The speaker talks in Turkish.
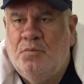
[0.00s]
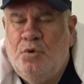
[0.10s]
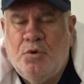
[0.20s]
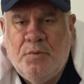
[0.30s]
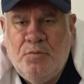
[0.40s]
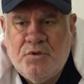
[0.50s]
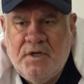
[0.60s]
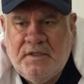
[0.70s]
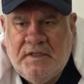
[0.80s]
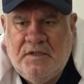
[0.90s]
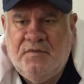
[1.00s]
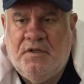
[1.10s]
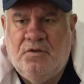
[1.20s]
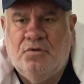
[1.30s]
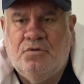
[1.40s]
Büyük bir mücadele
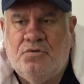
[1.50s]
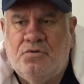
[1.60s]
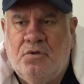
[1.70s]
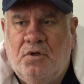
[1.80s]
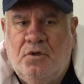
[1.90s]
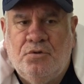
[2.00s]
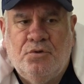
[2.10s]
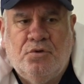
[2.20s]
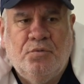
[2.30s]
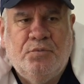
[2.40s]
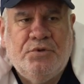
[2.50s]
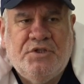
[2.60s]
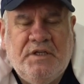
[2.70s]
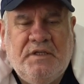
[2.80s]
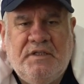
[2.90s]
veriyoruz. Çünkü bu
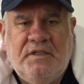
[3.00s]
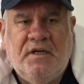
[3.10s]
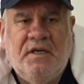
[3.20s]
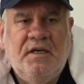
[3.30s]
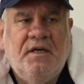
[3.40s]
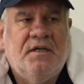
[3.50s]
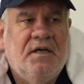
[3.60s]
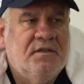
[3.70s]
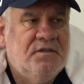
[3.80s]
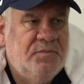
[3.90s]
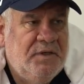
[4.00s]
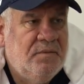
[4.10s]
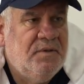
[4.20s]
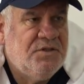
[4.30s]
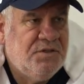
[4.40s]
şehri ayağa
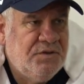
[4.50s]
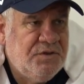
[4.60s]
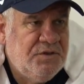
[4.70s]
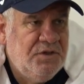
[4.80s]
kaldırmaya başladık.